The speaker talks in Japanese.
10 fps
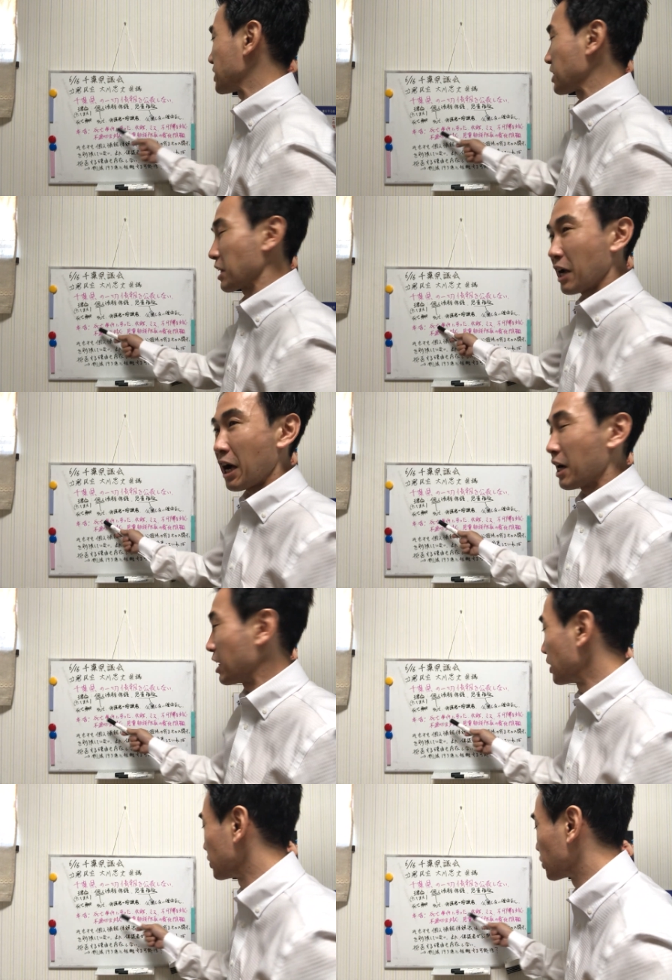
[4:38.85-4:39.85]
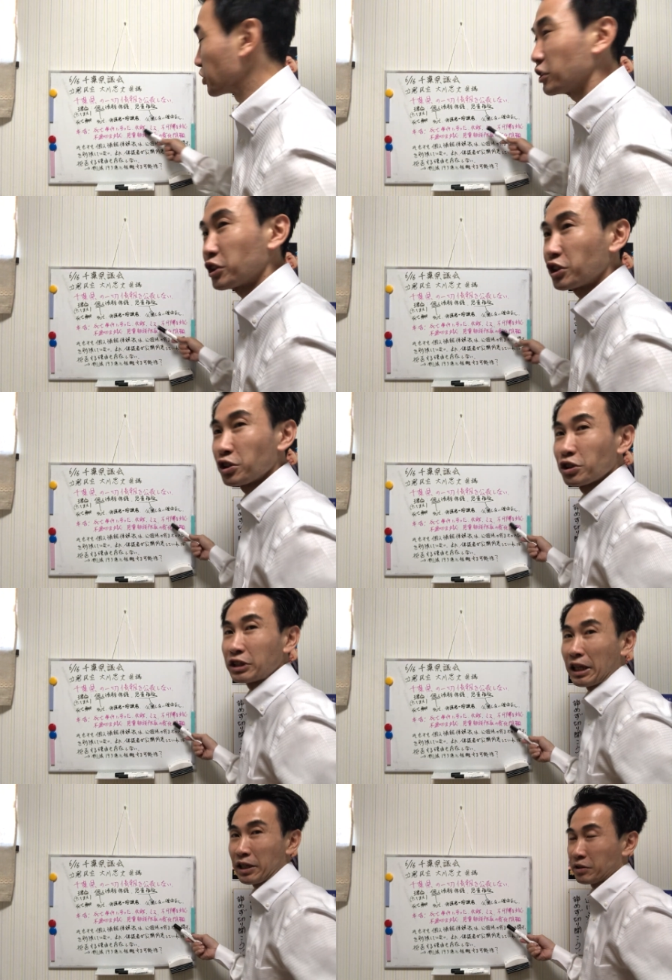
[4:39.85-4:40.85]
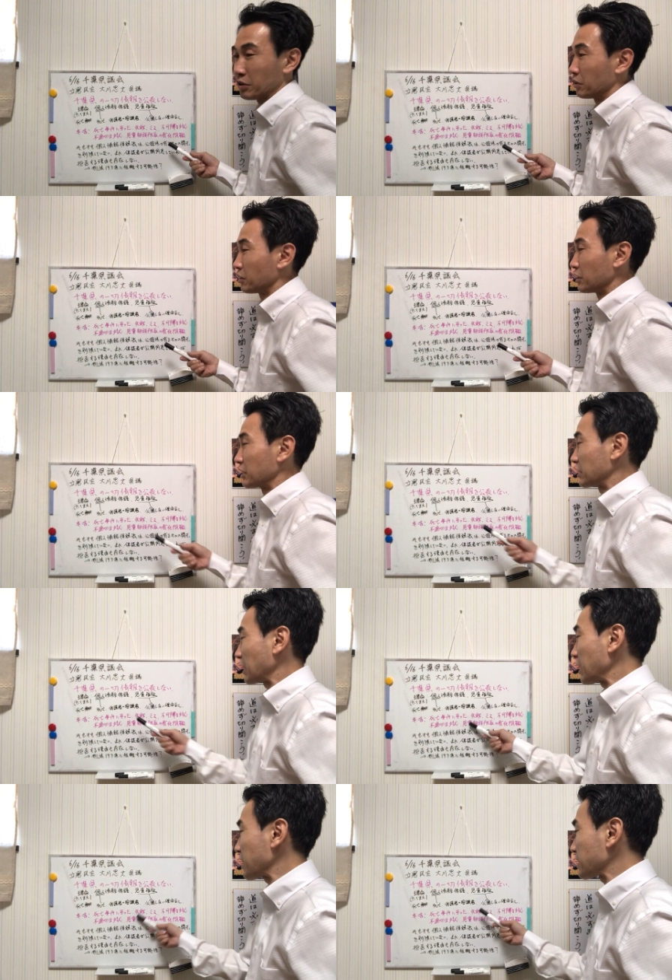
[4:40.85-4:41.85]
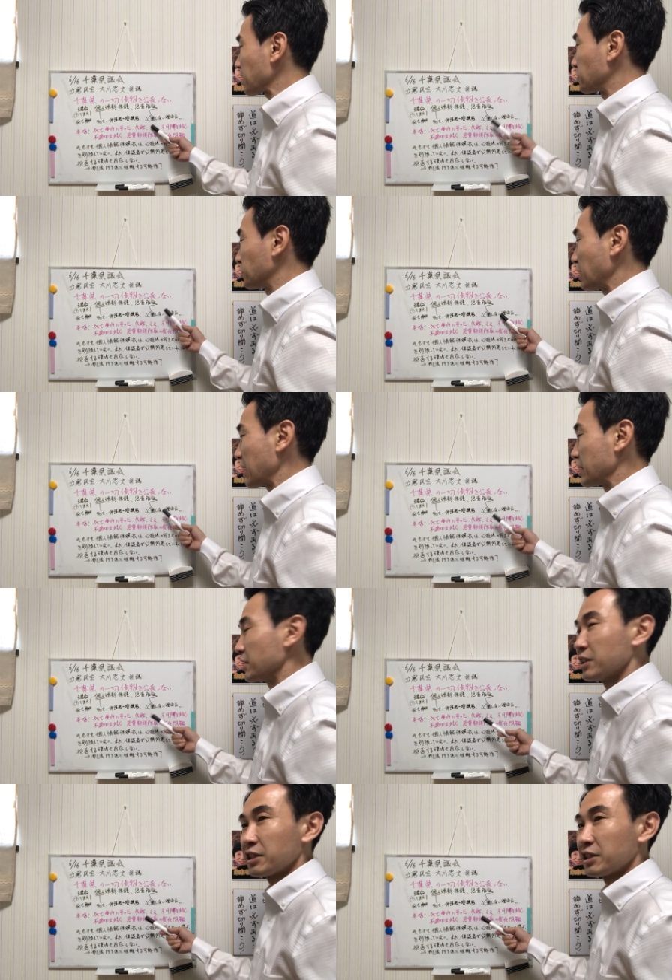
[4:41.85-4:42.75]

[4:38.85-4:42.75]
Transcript: したら追及されるされたくない